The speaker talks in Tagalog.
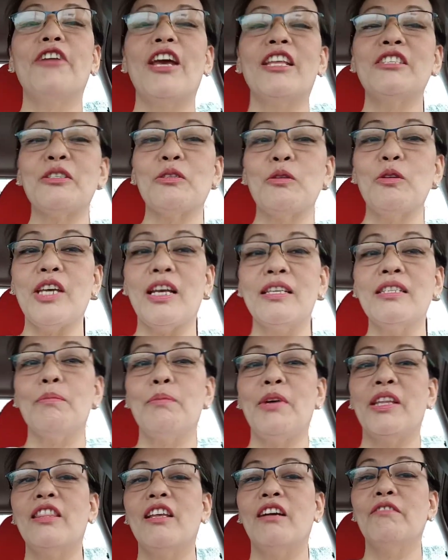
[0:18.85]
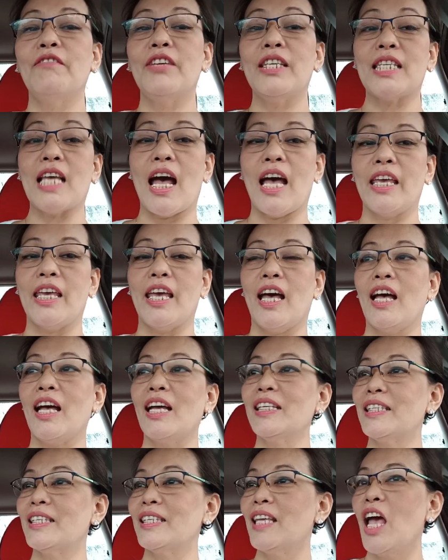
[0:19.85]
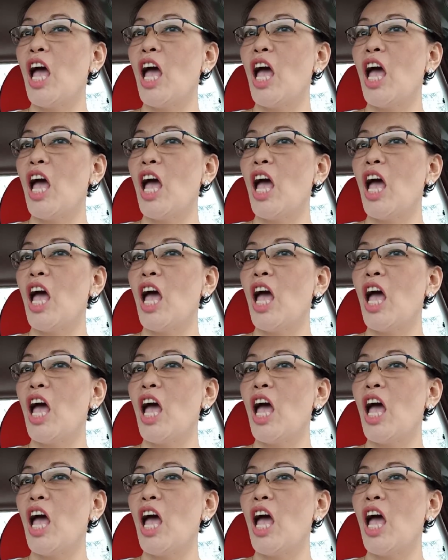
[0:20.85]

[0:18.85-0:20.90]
friends ko dyan sa bandang Visayas.